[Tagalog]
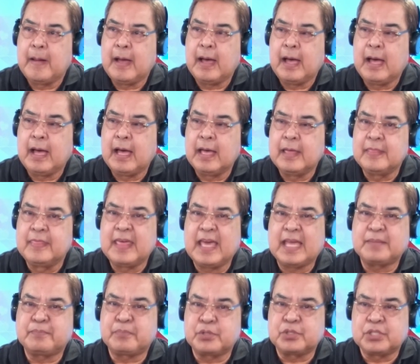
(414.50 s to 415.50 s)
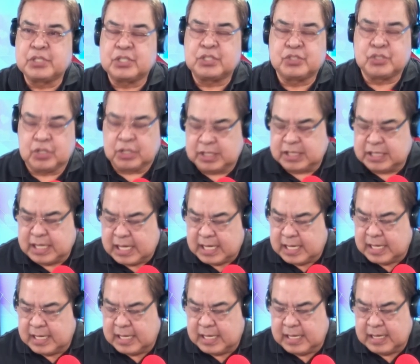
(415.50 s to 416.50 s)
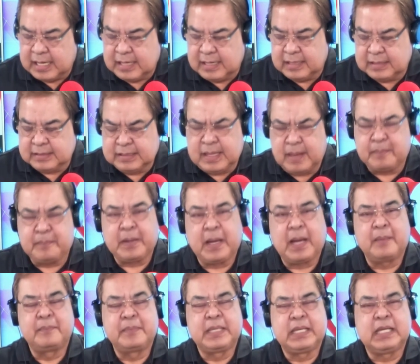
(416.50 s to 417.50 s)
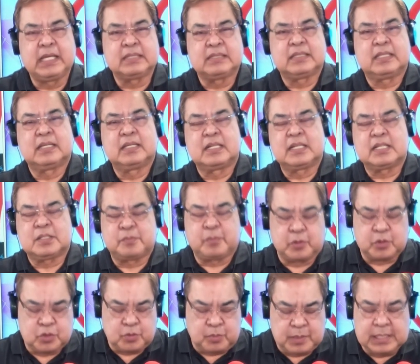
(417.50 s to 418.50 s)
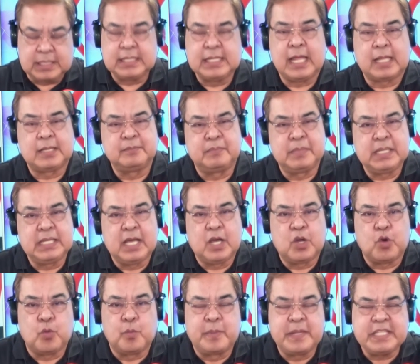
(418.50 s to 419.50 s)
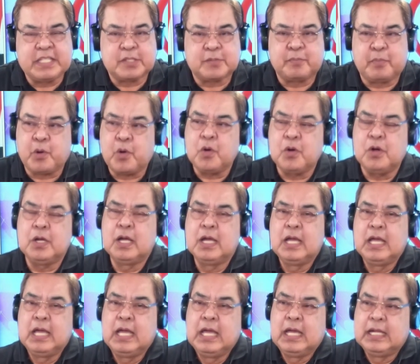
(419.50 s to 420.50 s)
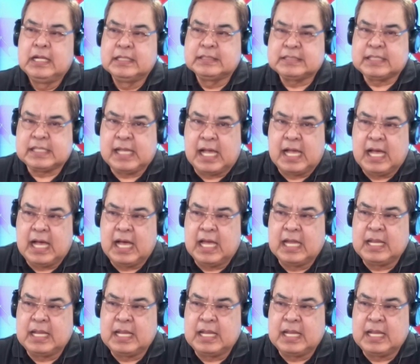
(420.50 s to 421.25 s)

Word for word: uh, that position na napakabigat ng responsibilidad bilang obispo sa